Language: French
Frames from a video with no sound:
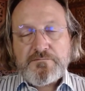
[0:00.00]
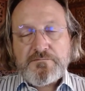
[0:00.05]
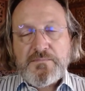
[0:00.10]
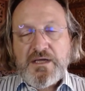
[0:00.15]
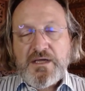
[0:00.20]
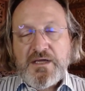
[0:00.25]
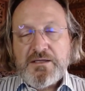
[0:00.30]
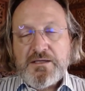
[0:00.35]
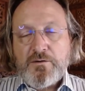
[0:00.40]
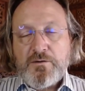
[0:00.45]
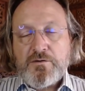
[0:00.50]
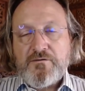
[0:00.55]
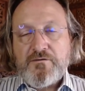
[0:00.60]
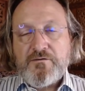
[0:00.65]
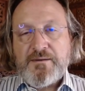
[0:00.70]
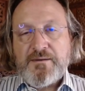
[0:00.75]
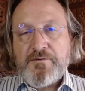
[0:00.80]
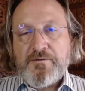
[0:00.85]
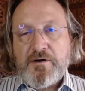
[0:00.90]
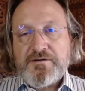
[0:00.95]
Et donc, on
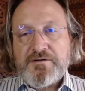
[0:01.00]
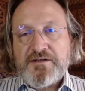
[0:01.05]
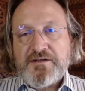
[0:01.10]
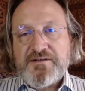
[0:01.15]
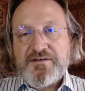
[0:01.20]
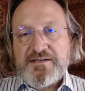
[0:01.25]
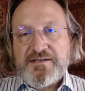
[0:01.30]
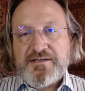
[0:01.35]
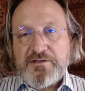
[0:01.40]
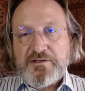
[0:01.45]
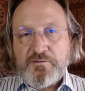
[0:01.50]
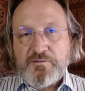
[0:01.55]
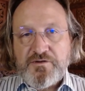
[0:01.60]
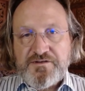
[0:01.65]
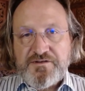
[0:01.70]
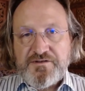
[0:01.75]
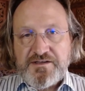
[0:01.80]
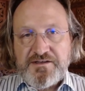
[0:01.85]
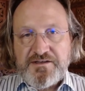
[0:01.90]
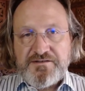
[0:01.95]
va prendre un certain nombre de
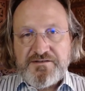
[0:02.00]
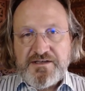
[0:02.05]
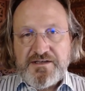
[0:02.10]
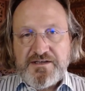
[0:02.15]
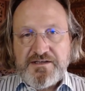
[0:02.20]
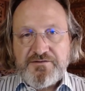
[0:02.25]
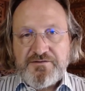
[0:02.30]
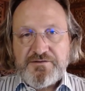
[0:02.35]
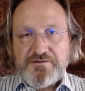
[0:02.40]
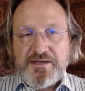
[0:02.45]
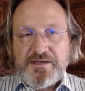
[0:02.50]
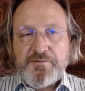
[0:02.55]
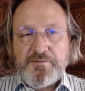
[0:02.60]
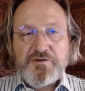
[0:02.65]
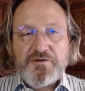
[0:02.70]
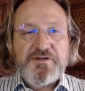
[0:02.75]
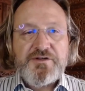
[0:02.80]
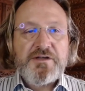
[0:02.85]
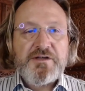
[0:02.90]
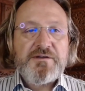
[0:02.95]
statistiques qui sont
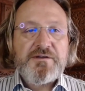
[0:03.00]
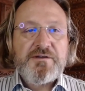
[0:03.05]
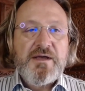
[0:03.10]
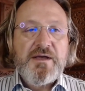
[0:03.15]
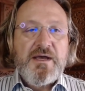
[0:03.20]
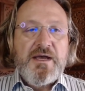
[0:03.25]
importantes.